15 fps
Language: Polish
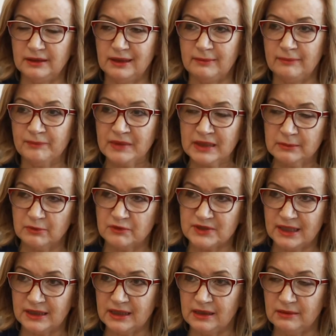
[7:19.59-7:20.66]
Tam
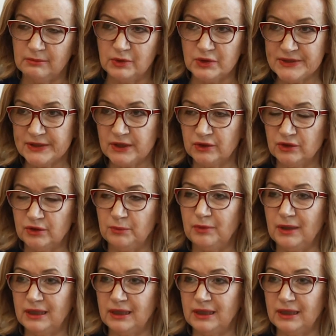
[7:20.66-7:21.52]
powstanie boisko do,